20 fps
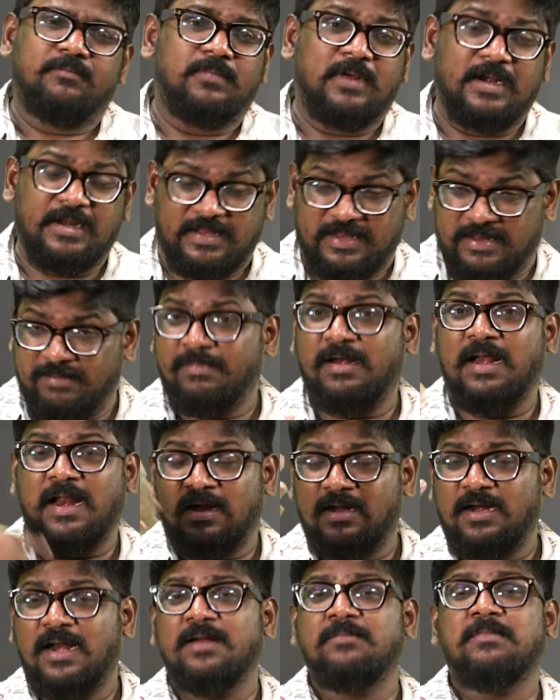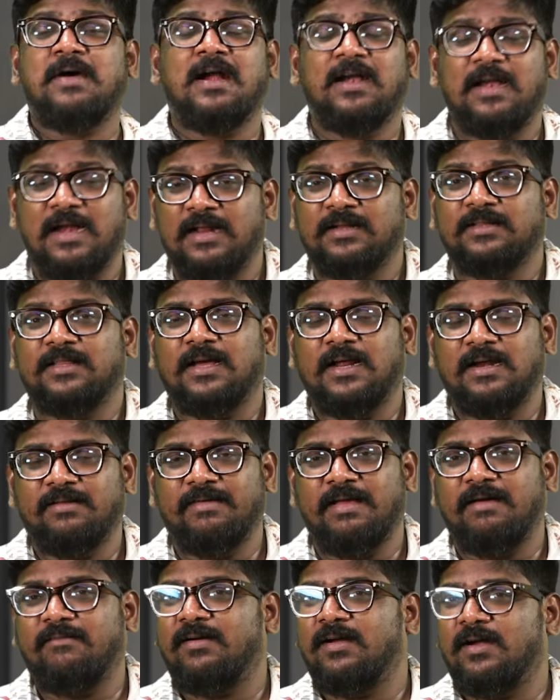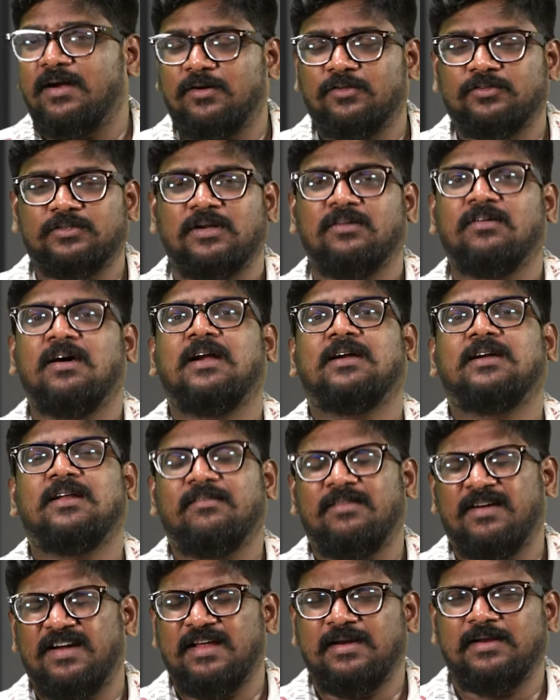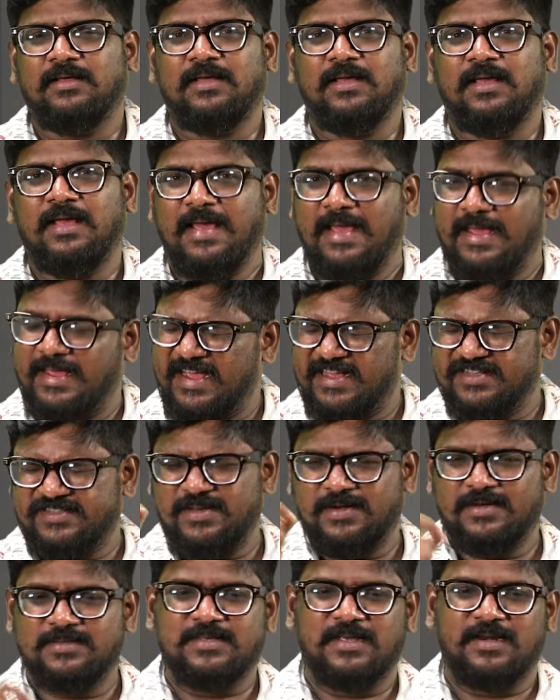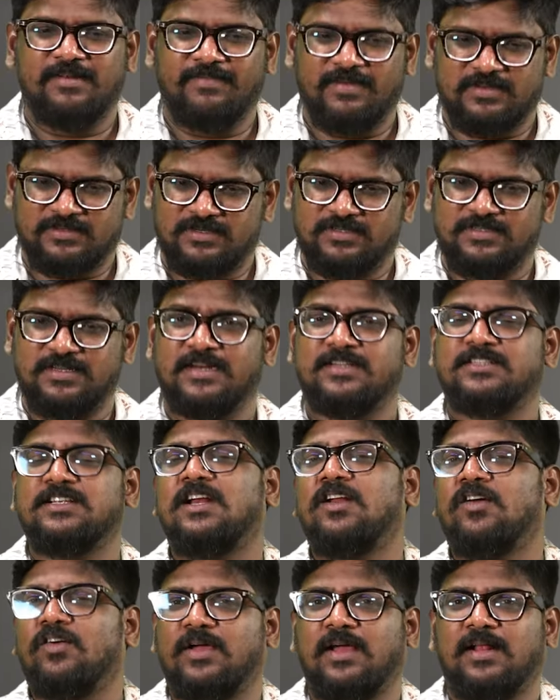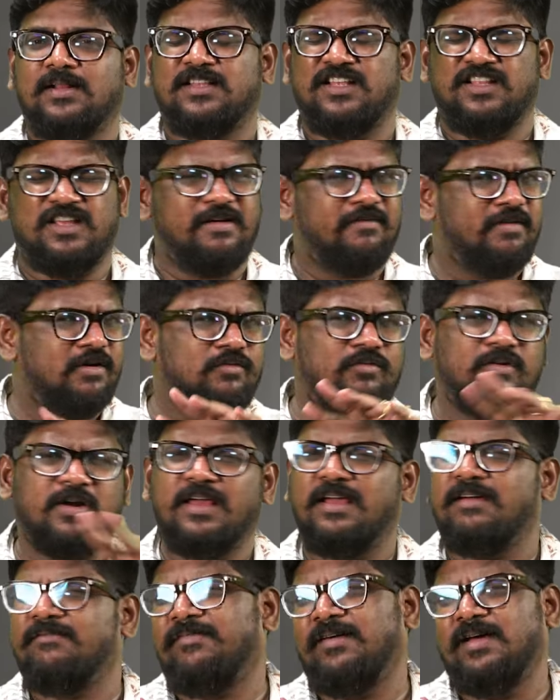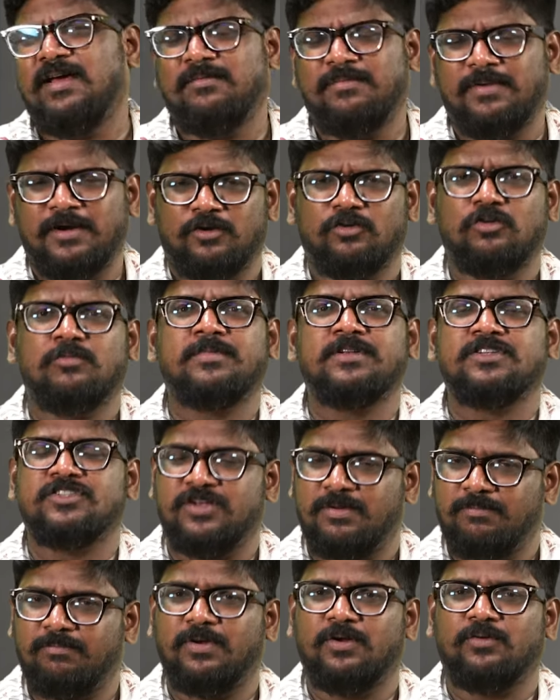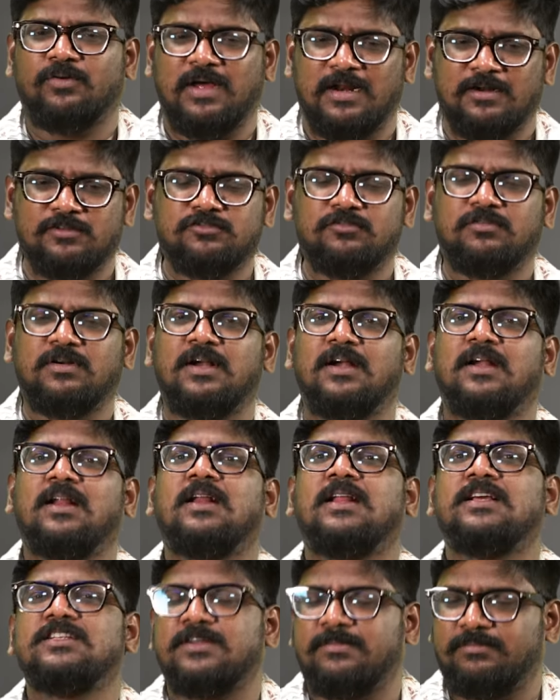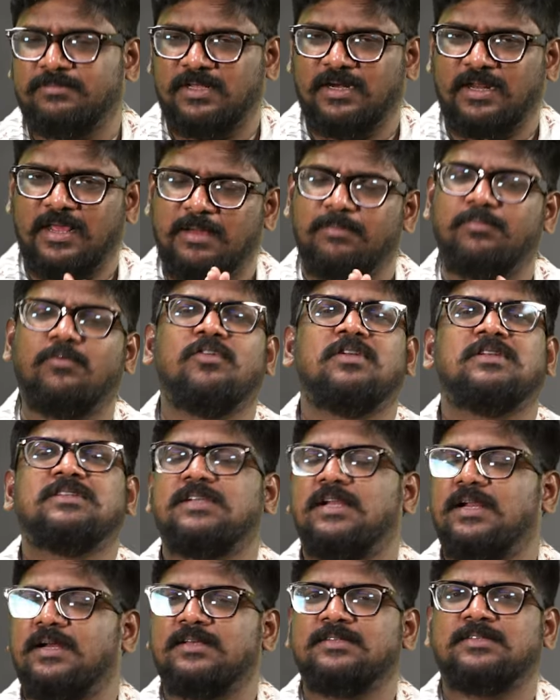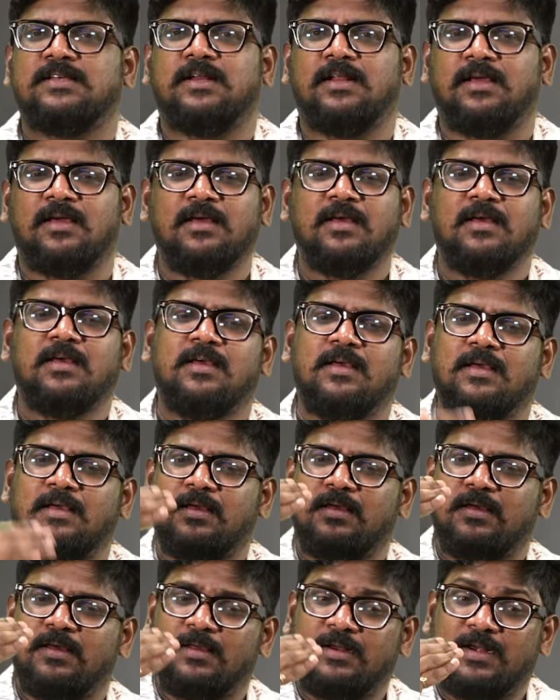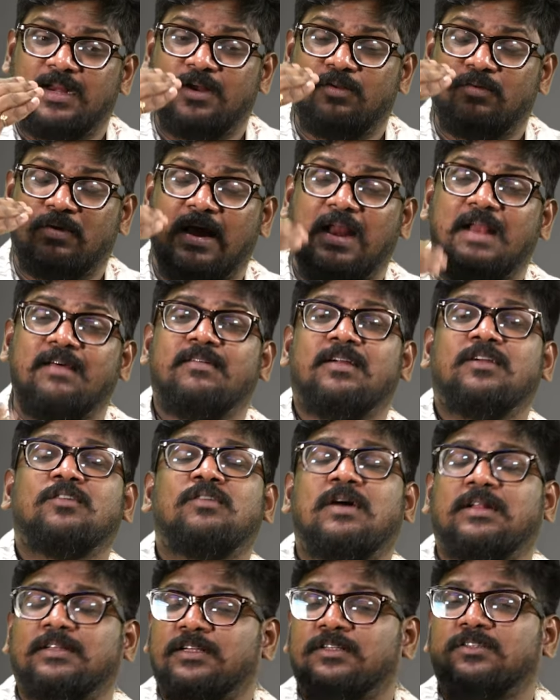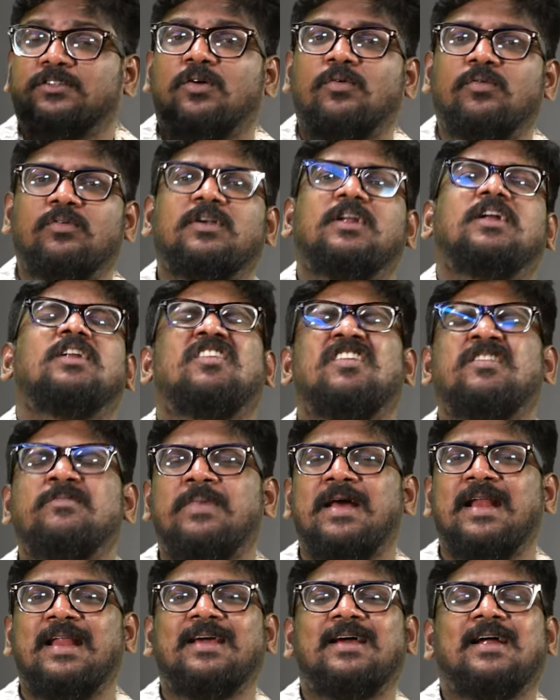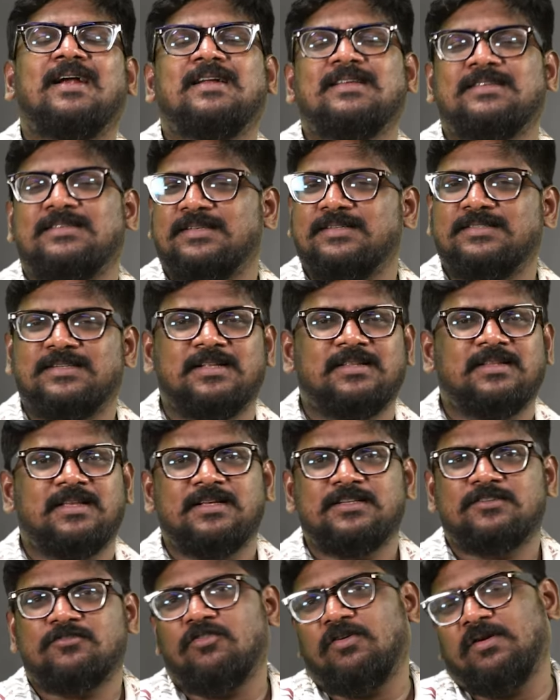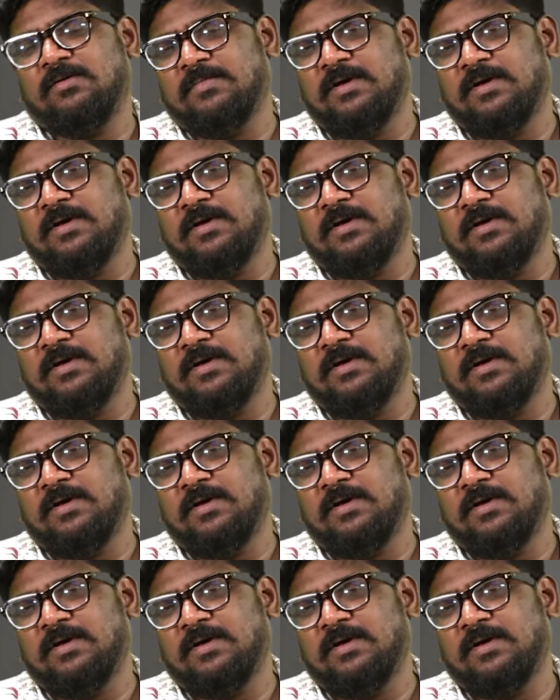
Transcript: మరి ఈమె అనరాని మాటలు అంతగానో ఏమన్నాడో తను హట్ అవ్వడానికి ఏ కేసు అయినా సరే ఫస్ట్ చర్చల్లోకి వెళ్తుంది ఎవరు కూడా ఎఫ్ఐఆర్ పెట్టుకోమని చెప్పరు కలిసి ఉండండి అనే చెప్తారు ఏ పోలీసులైనా సరే నేను కలవను అతనితో ఉండను అని బలంగా డిసిషన్ తీసుకొని